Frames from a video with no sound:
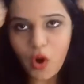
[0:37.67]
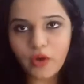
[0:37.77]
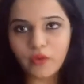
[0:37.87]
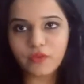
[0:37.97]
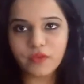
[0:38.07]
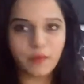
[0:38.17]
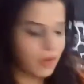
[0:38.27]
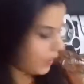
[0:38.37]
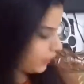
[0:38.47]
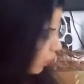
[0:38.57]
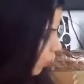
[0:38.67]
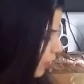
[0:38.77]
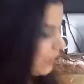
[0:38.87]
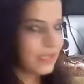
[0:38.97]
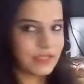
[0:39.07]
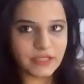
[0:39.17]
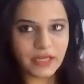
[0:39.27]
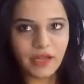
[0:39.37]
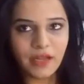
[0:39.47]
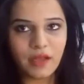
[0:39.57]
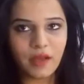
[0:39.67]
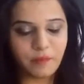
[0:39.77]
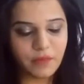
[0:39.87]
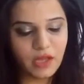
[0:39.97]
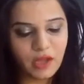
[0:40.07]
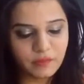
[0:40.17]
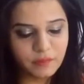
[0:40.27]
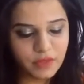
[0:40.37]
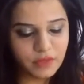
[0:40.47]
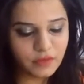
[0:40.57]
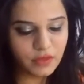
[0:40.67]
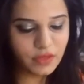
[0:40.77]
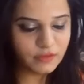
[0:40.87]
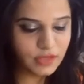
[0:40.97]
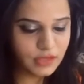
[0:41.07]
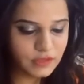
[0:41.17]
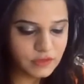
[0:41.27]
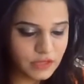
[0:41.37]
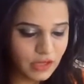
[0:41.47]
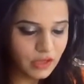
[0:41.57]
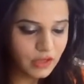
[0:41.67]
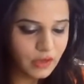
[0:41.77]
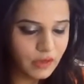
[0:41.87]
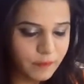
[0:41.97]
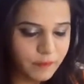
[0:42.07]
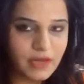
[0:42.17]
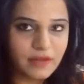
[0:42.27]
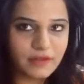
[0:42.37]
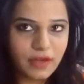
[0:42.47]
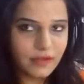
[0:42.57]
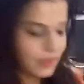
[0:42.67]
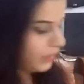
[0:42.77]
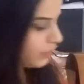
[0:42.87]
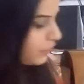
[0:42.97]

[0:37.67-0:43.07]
और उसके बाद ऑयल लीजिए अपने हाथ में ज़रा सा लीजिए पहले ज़रा सा